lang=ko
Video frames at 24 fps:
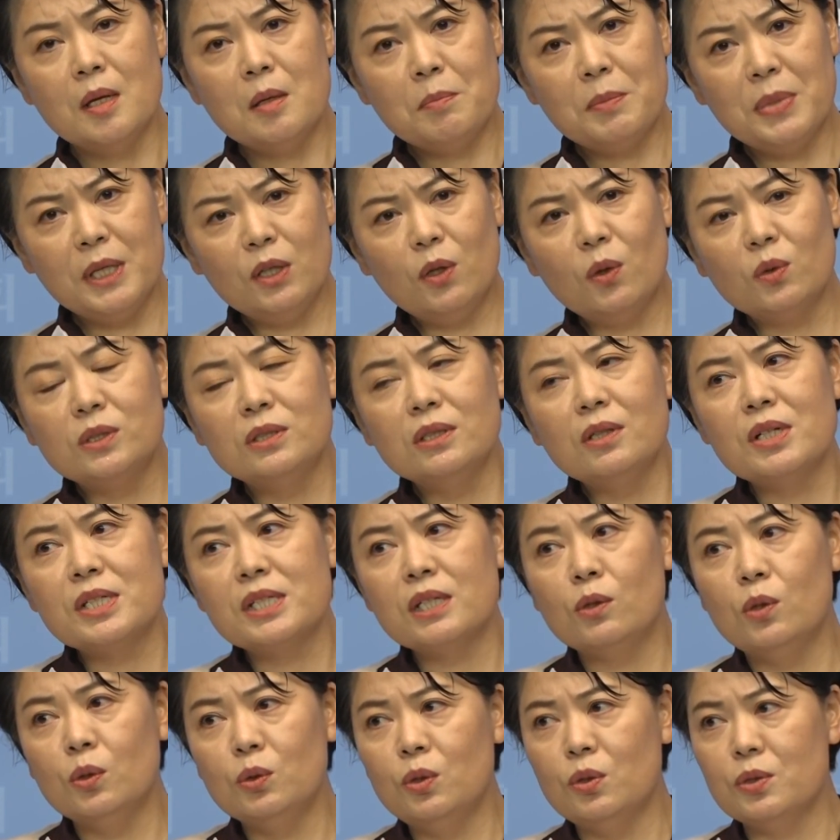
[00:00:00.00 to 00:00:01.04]
비록 그것이
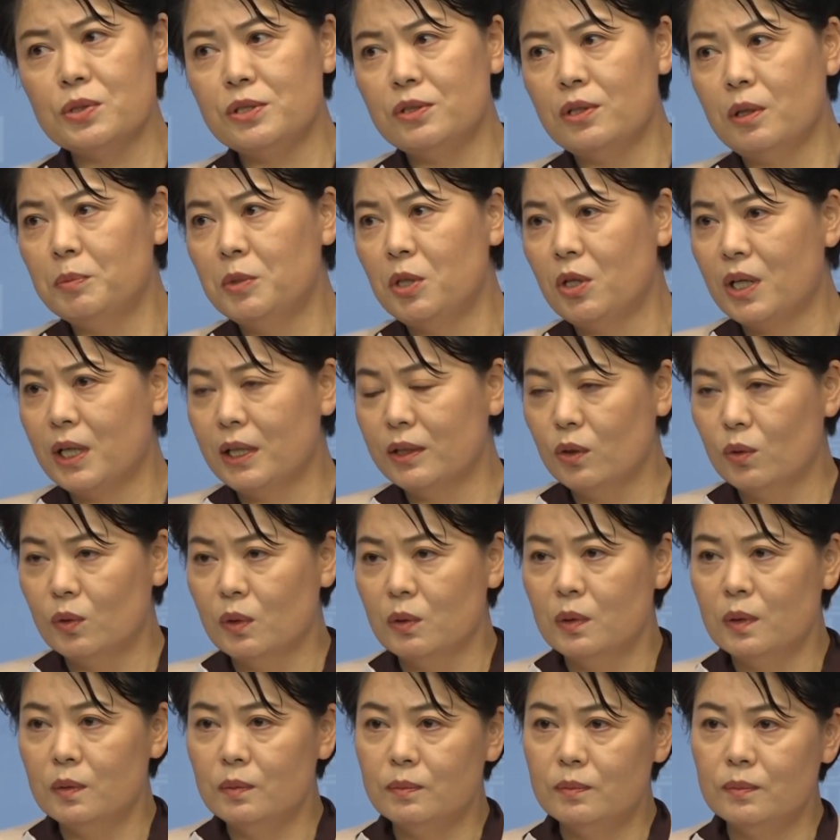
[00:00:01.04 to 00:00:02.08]
고통스럽더라도
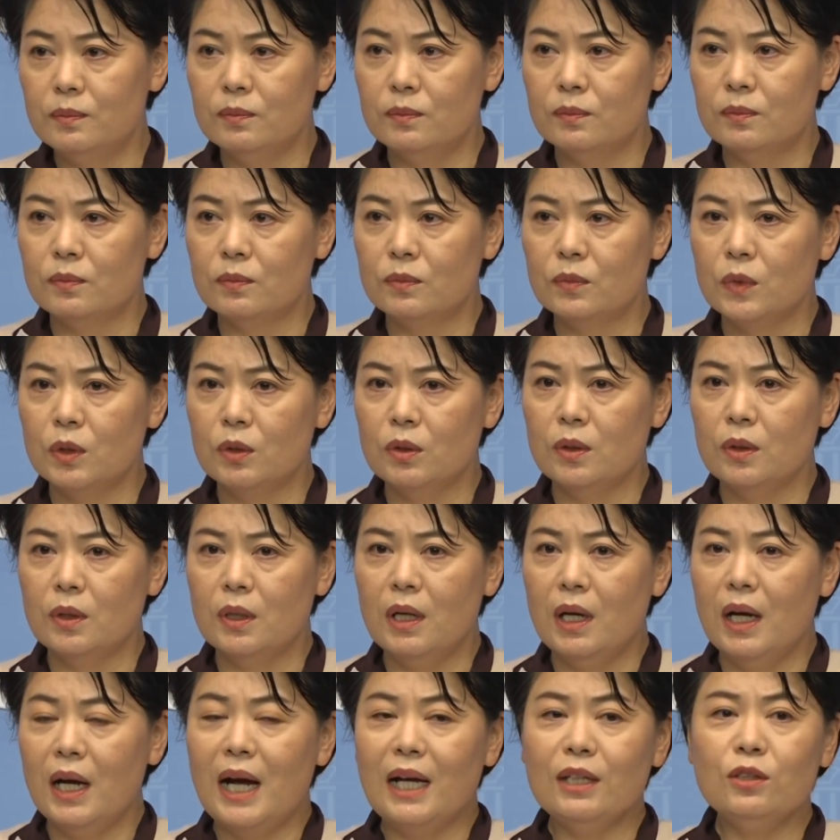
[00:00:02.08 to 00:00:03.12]

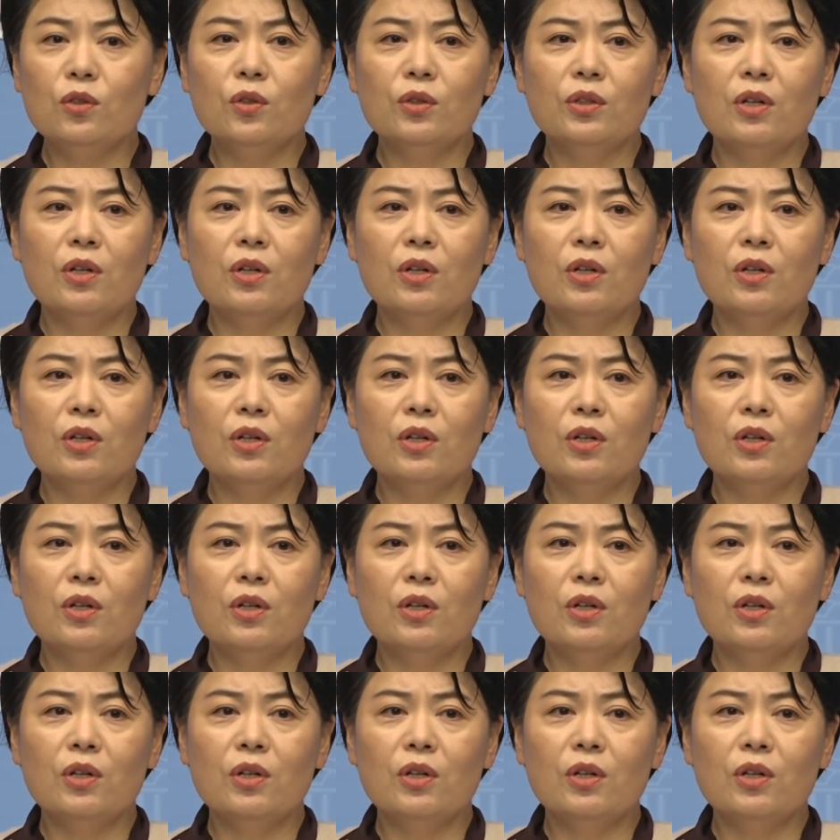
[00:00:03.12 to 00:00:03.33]
한국